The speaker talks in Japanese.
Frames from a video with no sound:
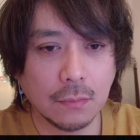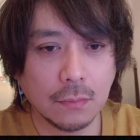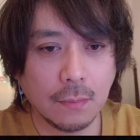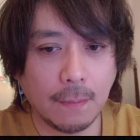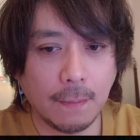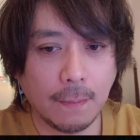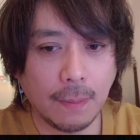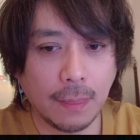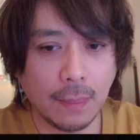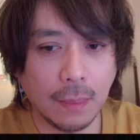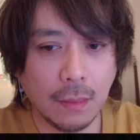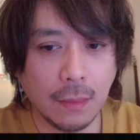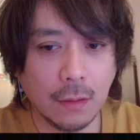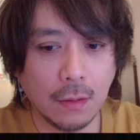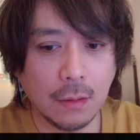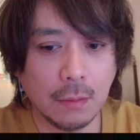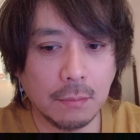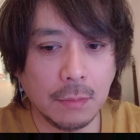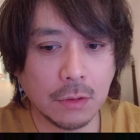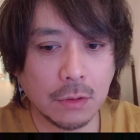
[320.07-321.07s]
うんま
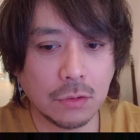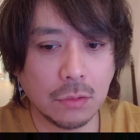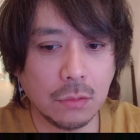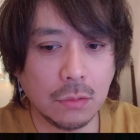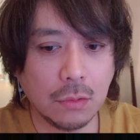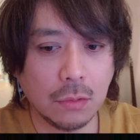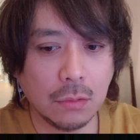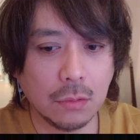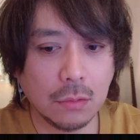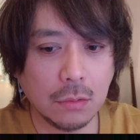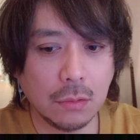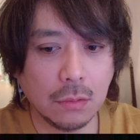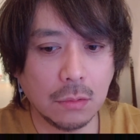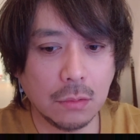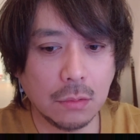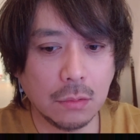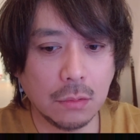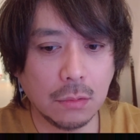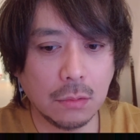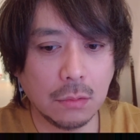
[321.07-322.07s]
あ、その、
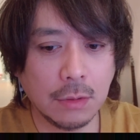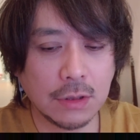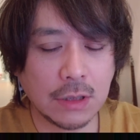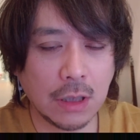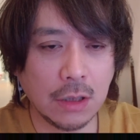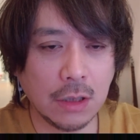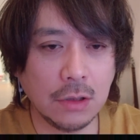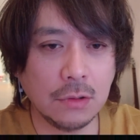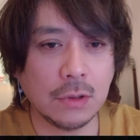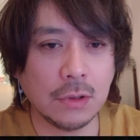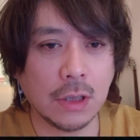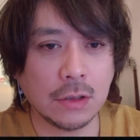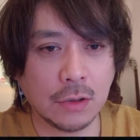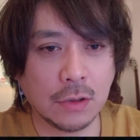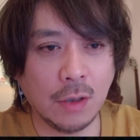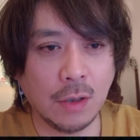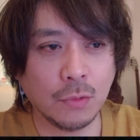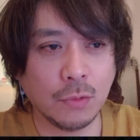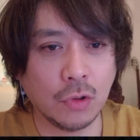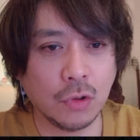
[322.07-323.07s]
まあ、3人の付け合い
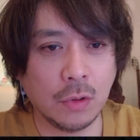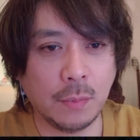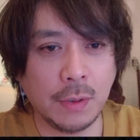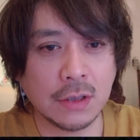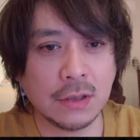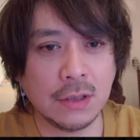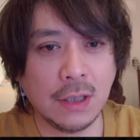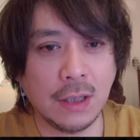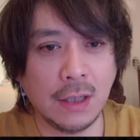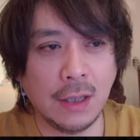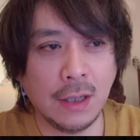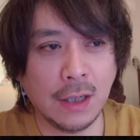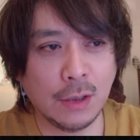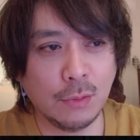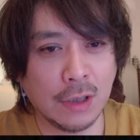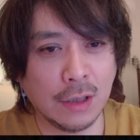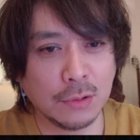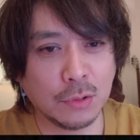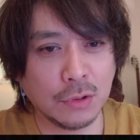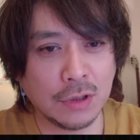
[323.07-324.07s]
もちょっと別で映画の
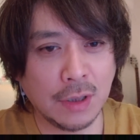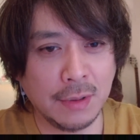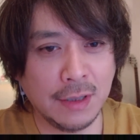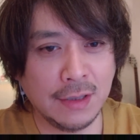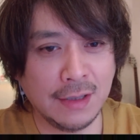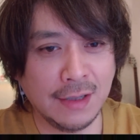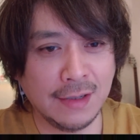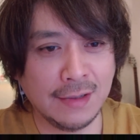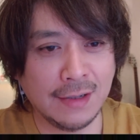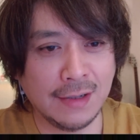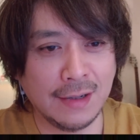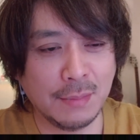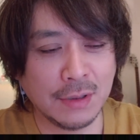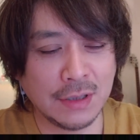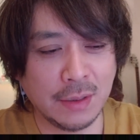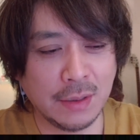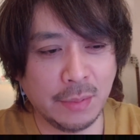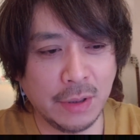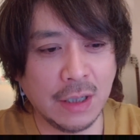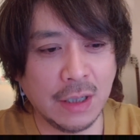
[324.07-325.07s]
感想喋りたいからあんま
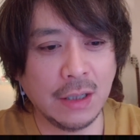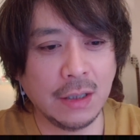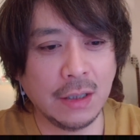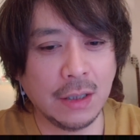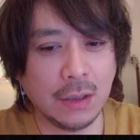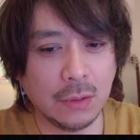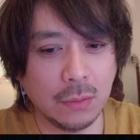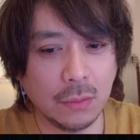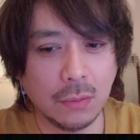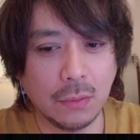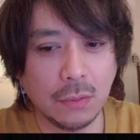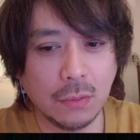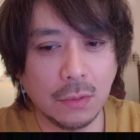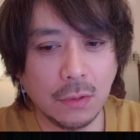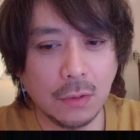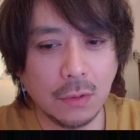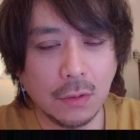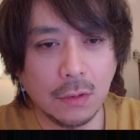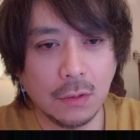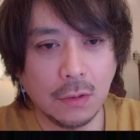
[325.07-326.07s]
喋らないけど、
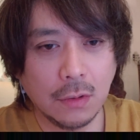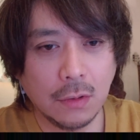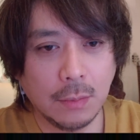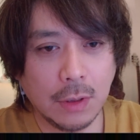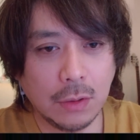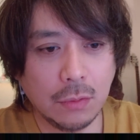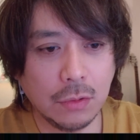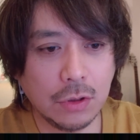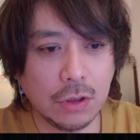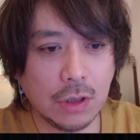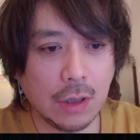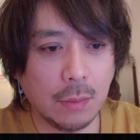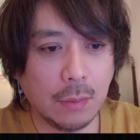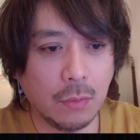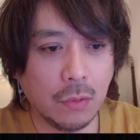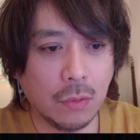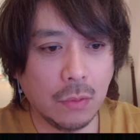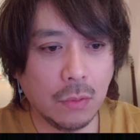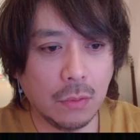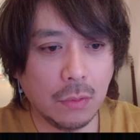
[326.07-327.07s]
まあ、どちら
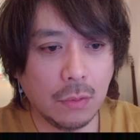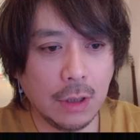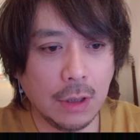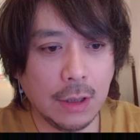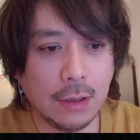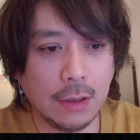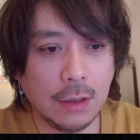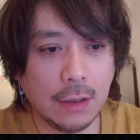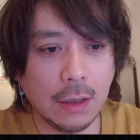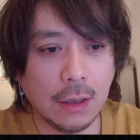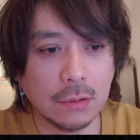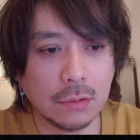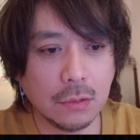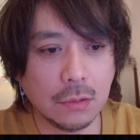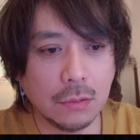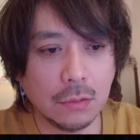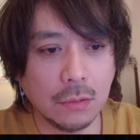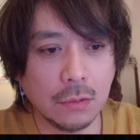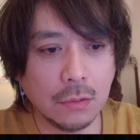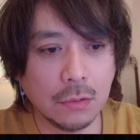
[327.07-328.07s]
も一見
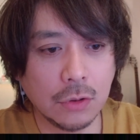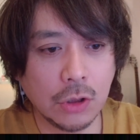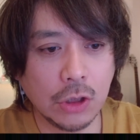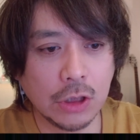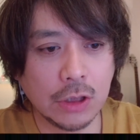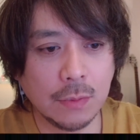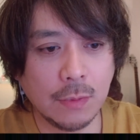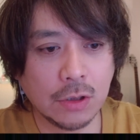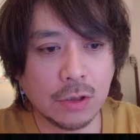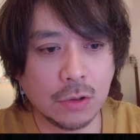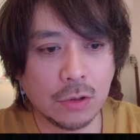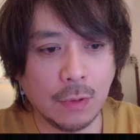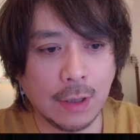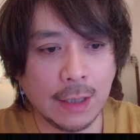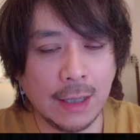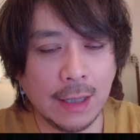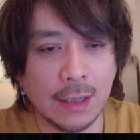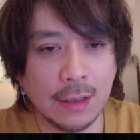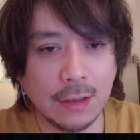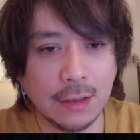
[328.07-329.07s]
そのクリスマスとは
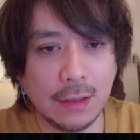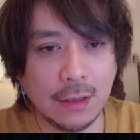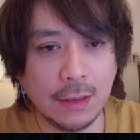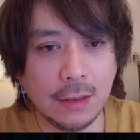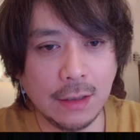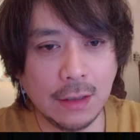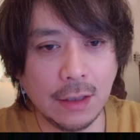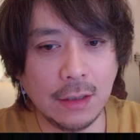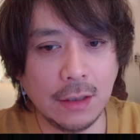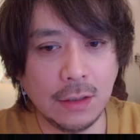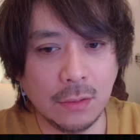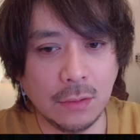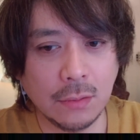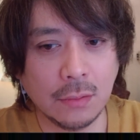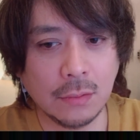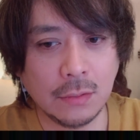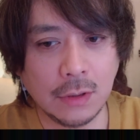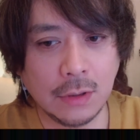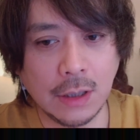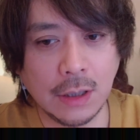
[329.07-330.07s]
関係ない
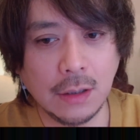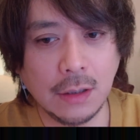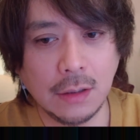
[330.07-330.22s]
ような